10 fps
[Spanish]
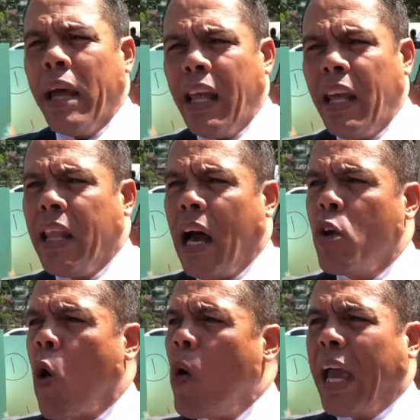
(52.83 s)
medida
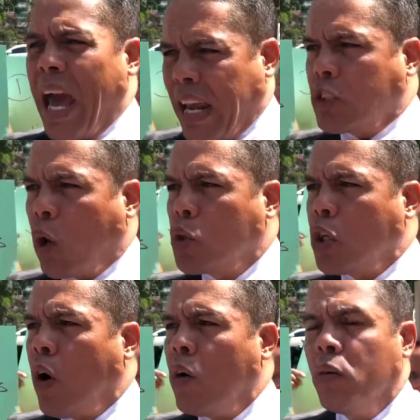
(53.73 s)
y con qué
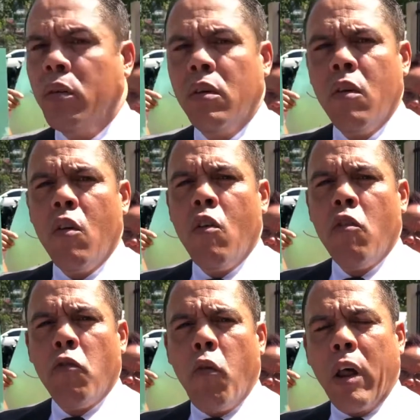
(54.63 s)
resolución
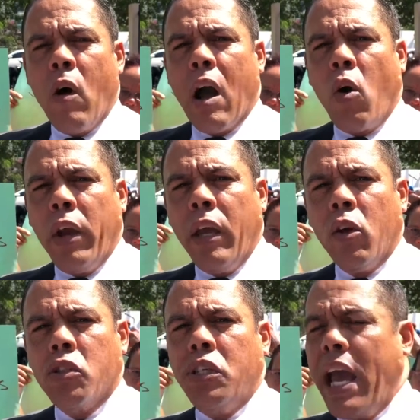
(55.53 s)
fueron
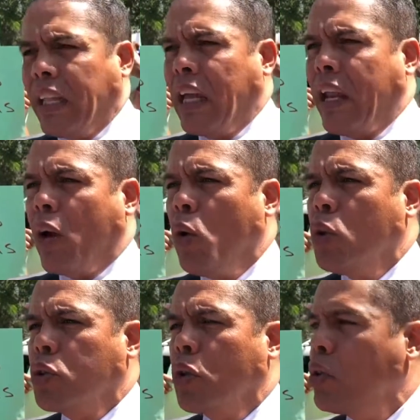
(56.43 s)
acogidos siete
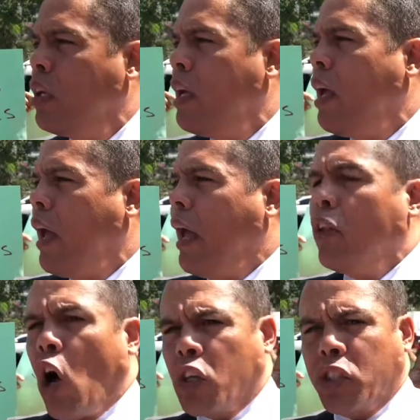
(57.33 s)
reclusos
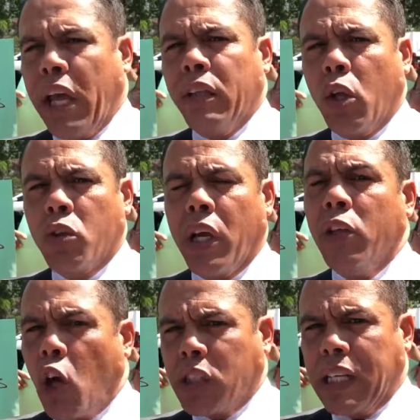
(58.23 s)
en dos centros,
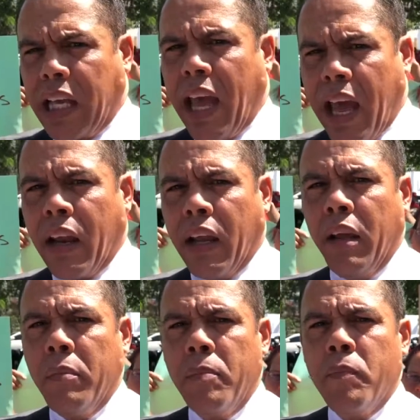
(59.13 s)
en dos
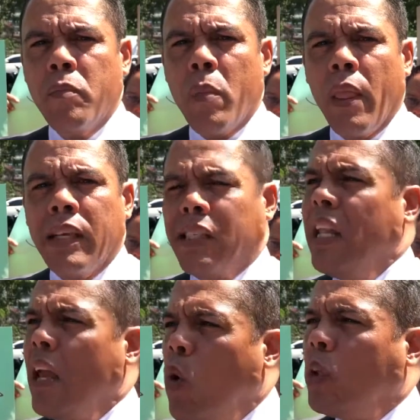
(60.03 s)
SR,
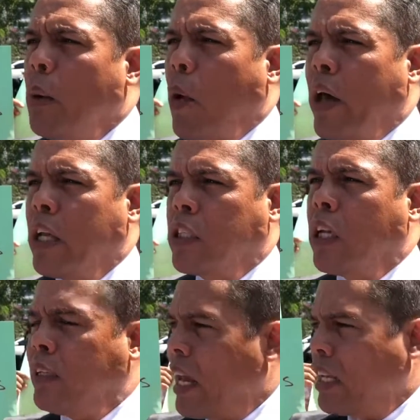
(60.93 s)
sin ningún tipo de,
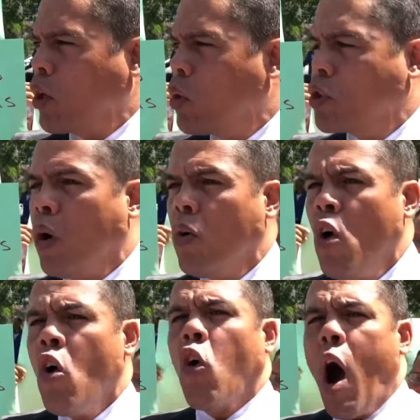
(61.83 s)
resolución.
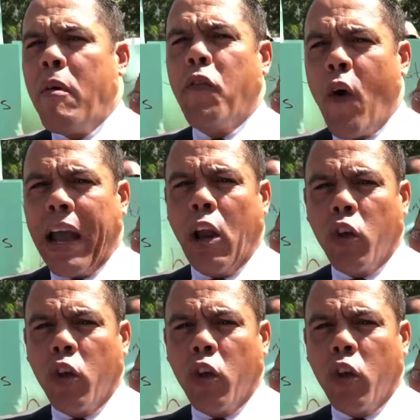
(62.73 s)
¿Cómo fue que